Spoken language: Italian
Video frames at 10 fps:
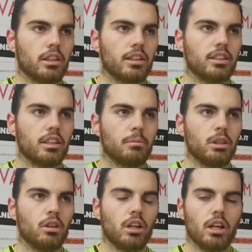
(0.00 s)
c'è da
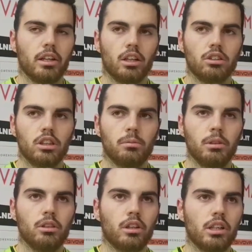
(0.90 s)
migliorare, la cosa da
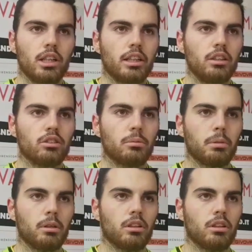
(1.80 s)
migliorare lo sappiamo,